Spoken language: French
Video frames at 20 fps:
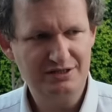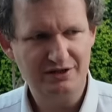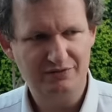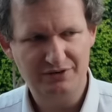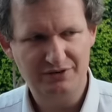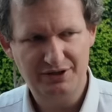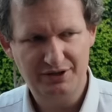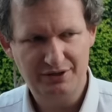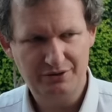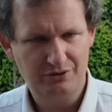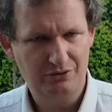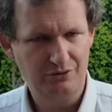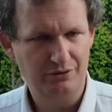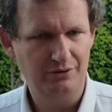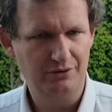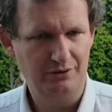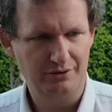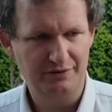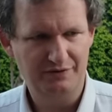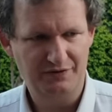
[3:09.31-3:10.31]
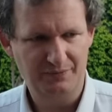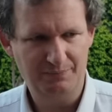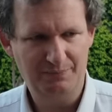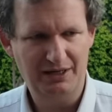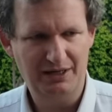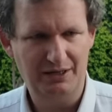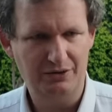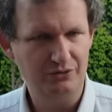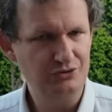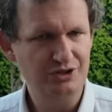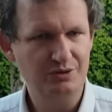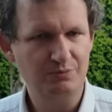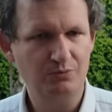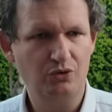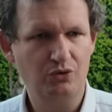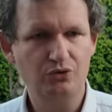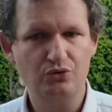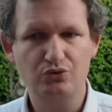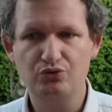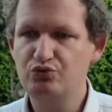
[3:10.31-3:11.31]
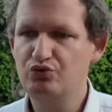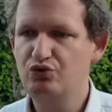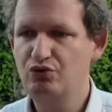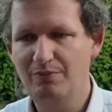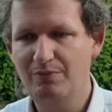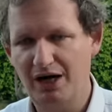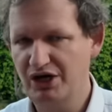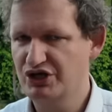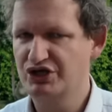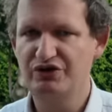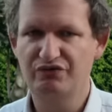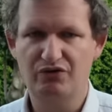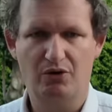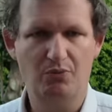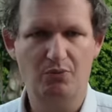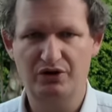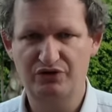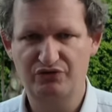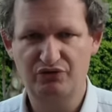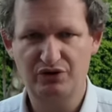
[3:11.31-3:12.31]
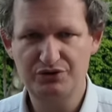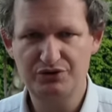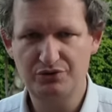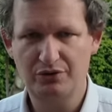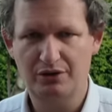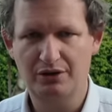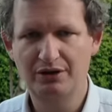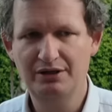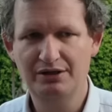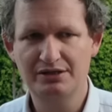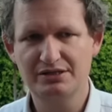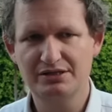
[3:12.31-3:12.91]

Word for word: ça veut dire que c'est pas uniquement que tout le marché vend moins de voitures.